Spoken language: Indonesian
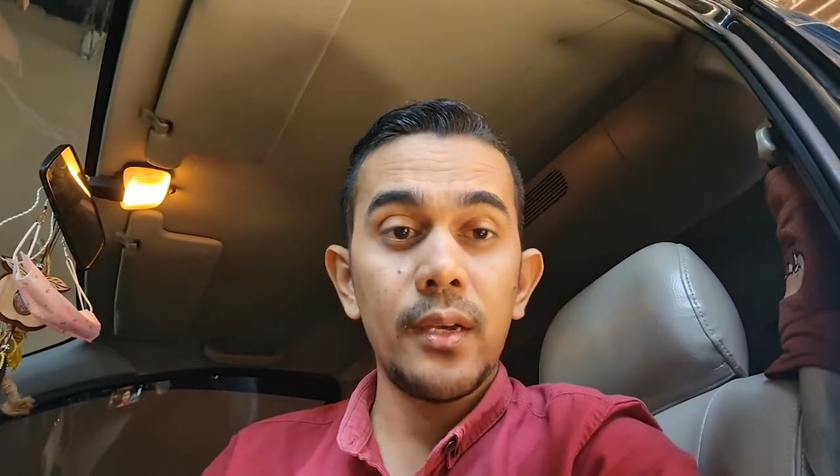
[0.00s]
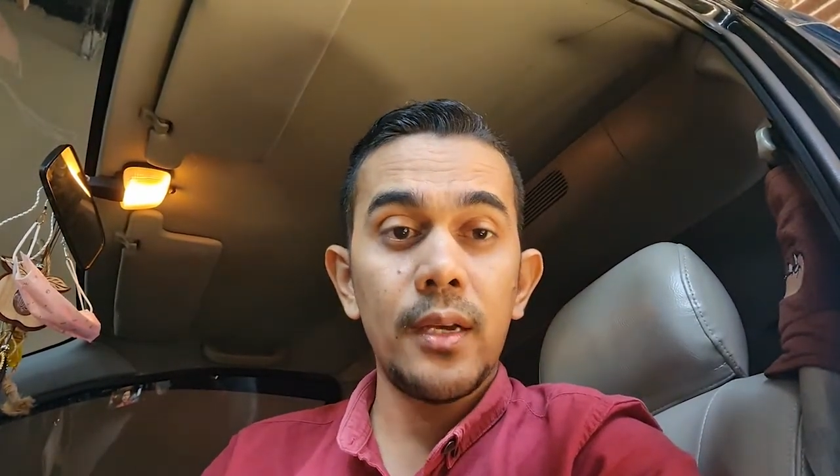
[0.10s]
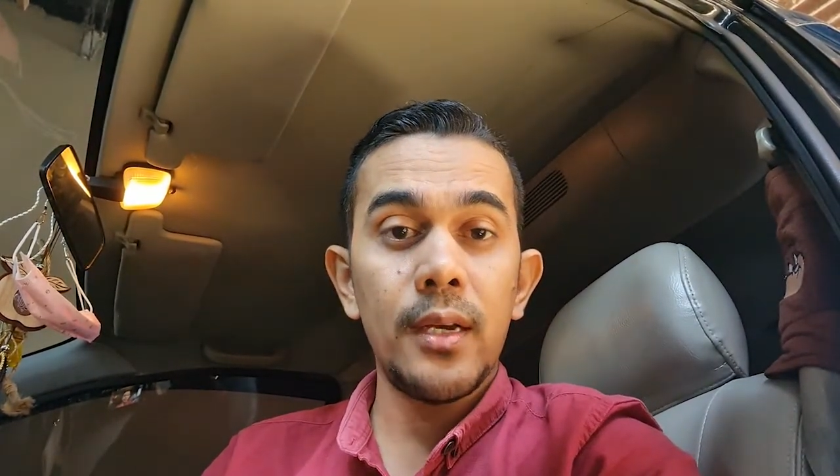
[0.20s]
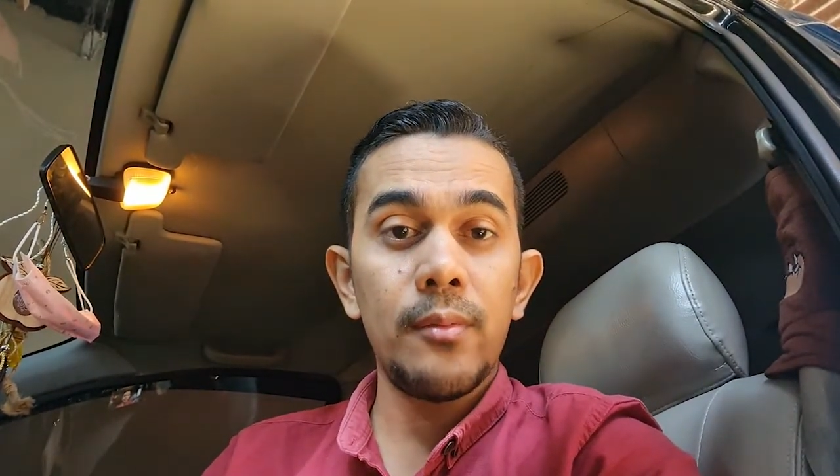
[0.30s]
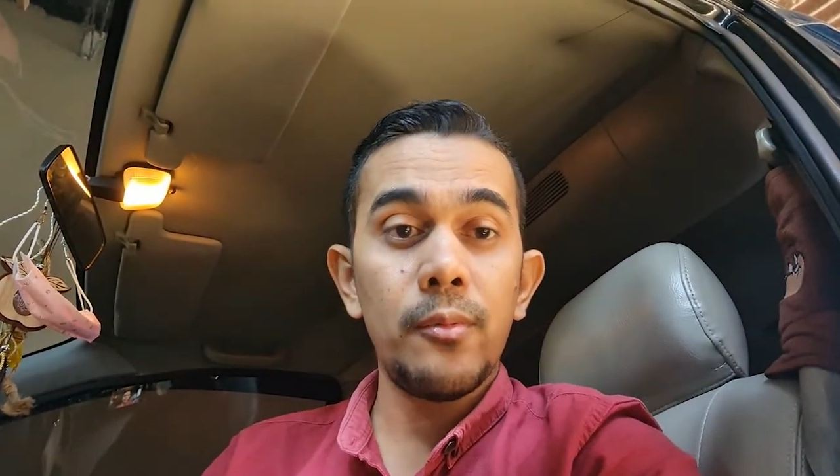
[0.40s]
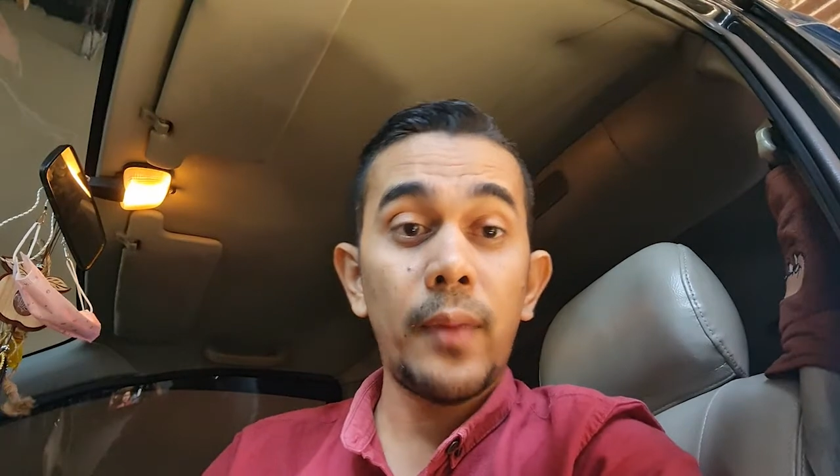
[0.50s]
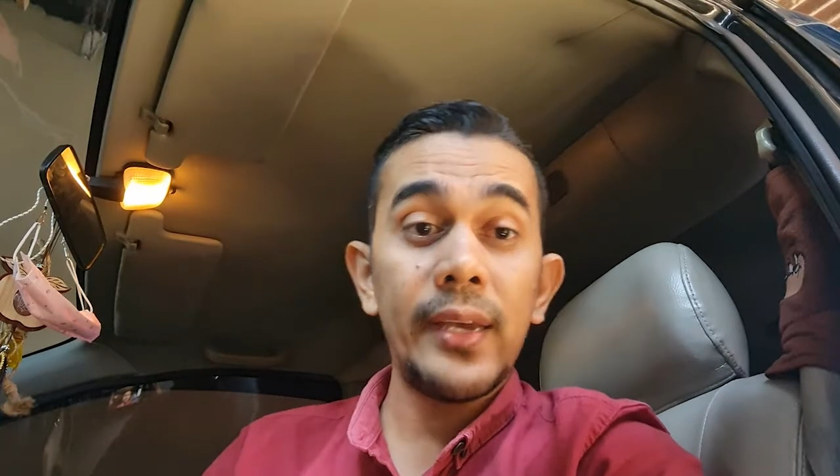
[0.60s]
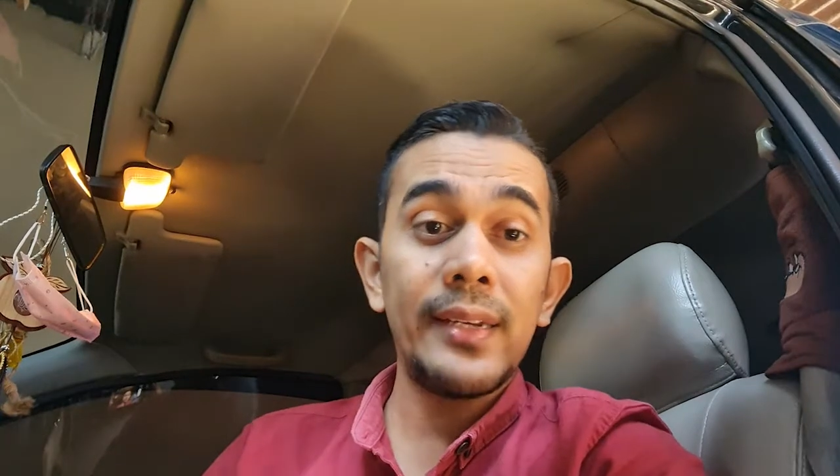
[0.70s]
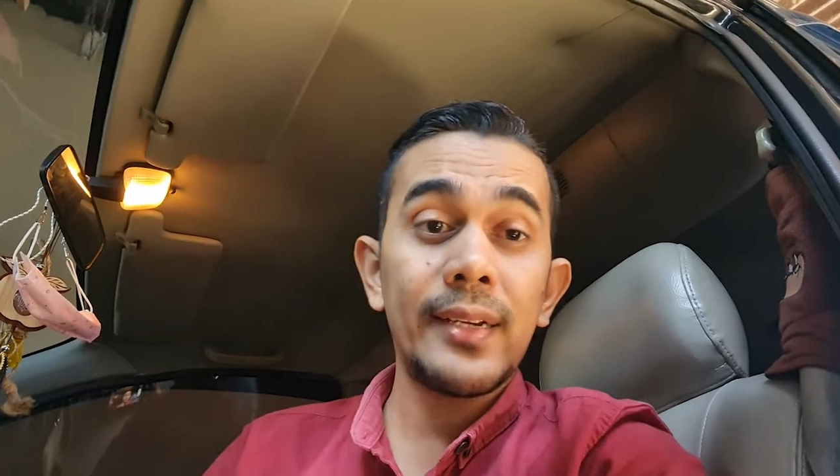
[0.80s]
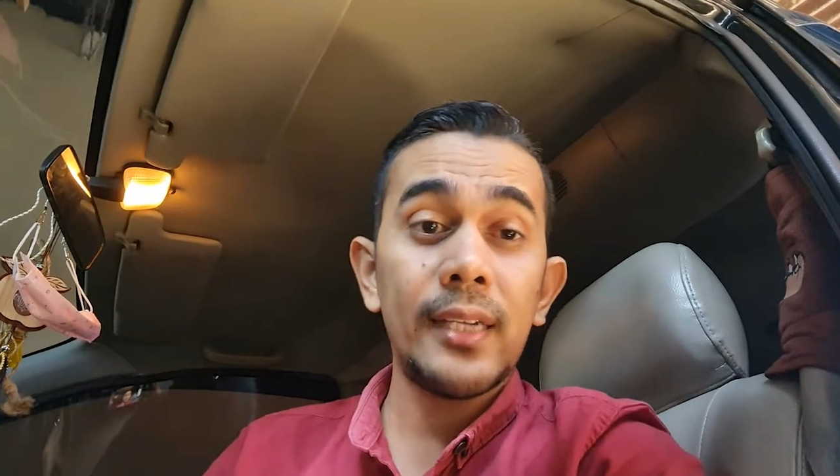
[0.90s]
eh,
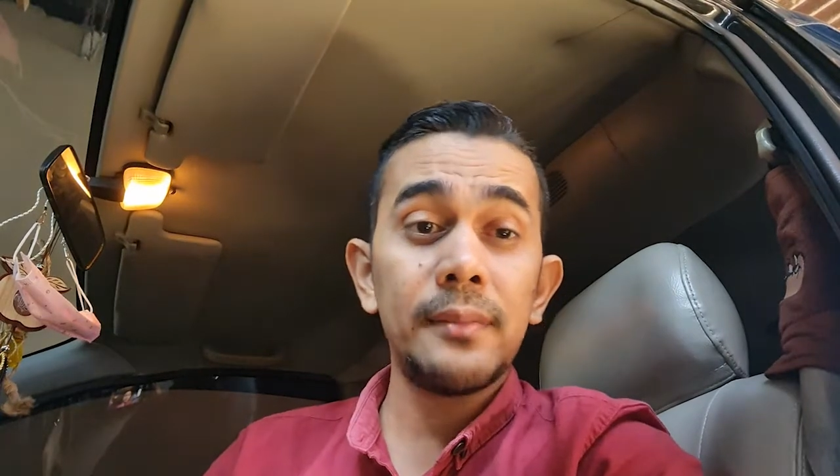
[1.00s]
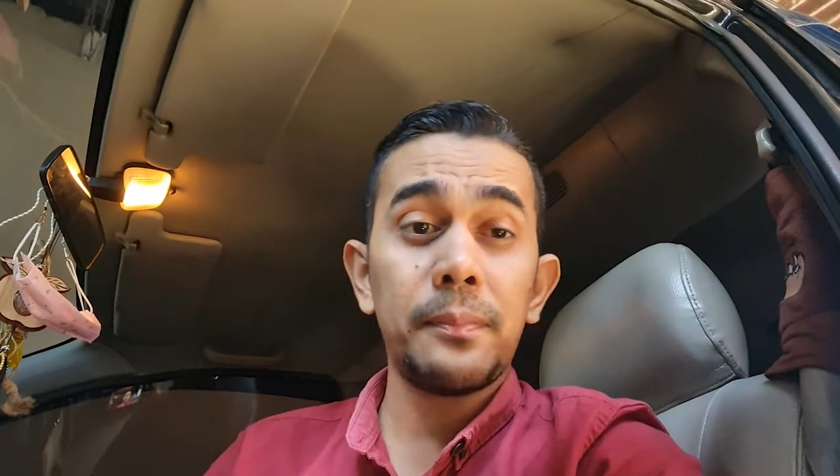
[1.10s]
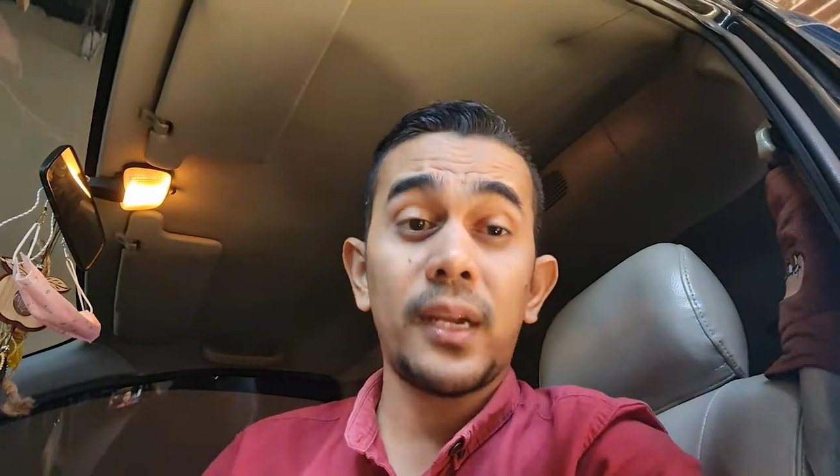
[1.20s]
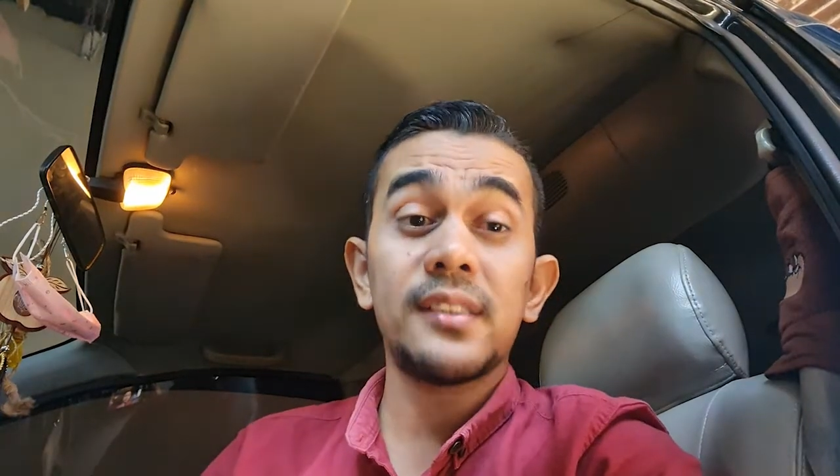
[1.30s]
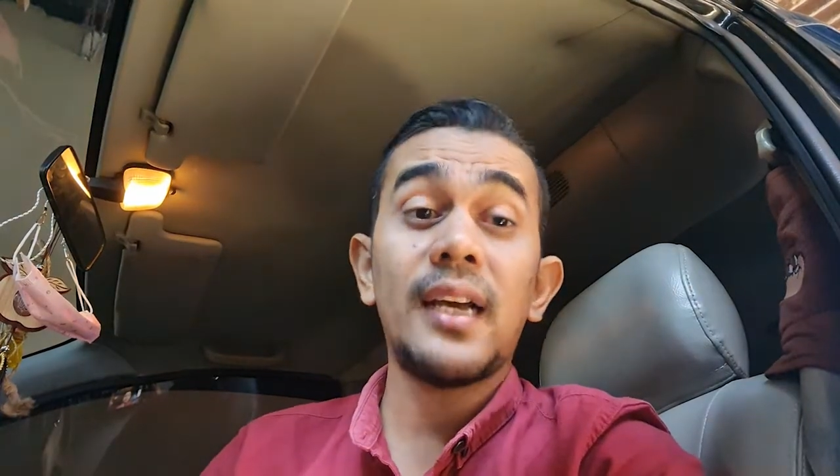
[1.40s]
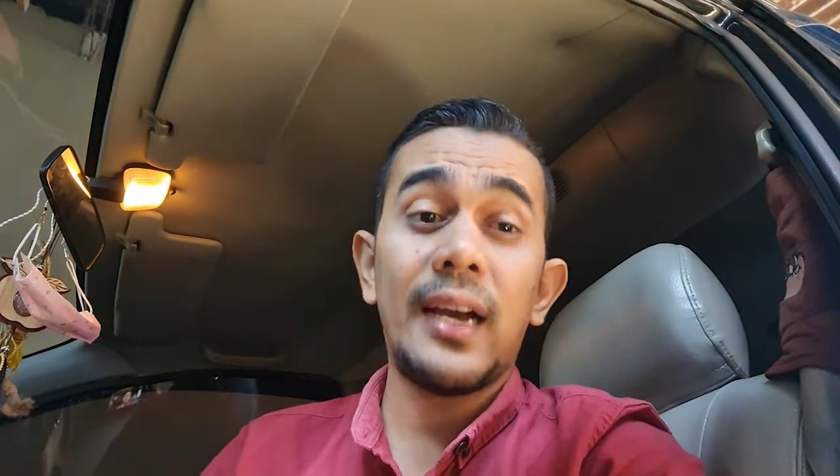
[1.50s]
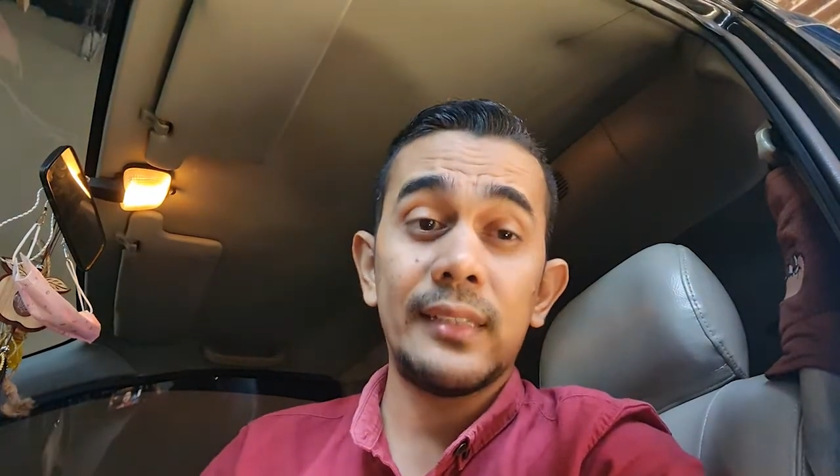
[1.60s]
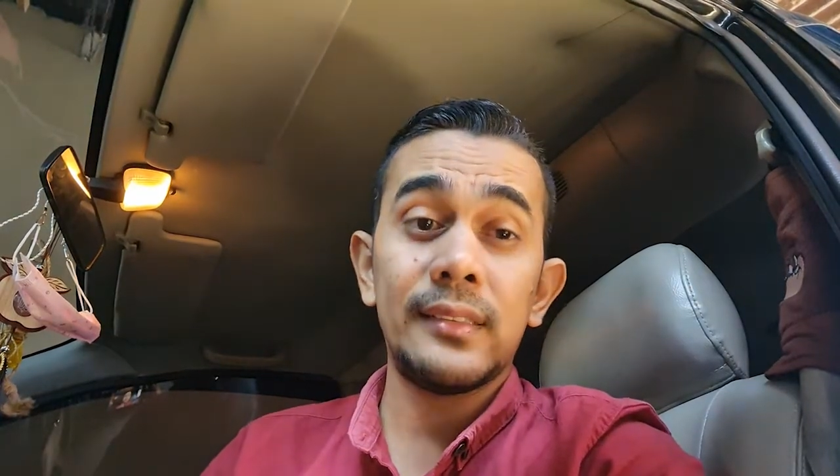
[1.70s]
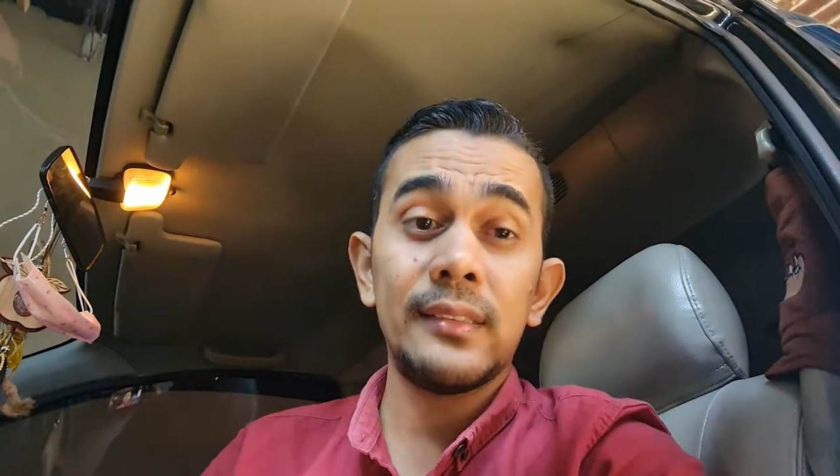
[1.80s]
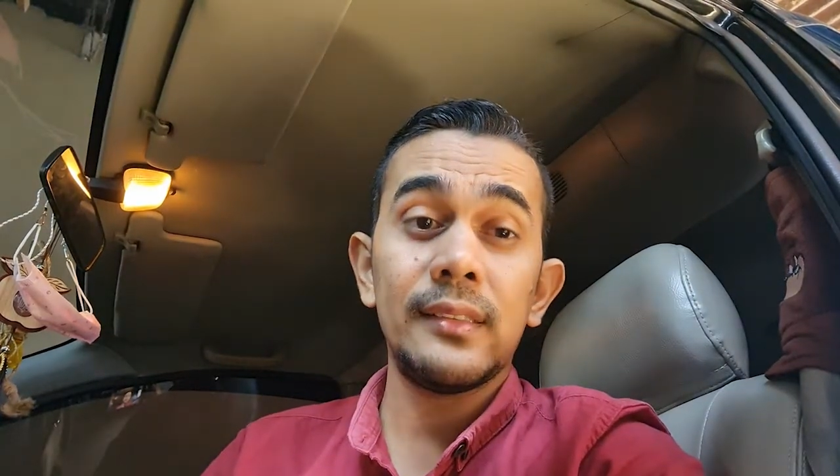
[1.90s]
memainkan
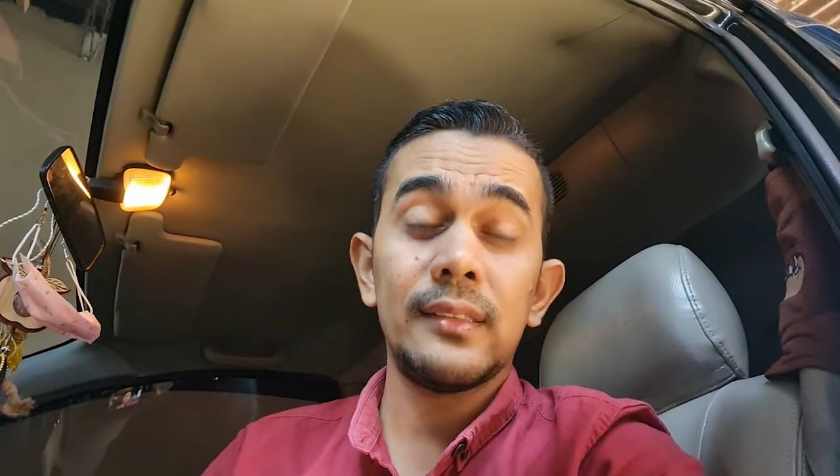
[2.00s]
perasaan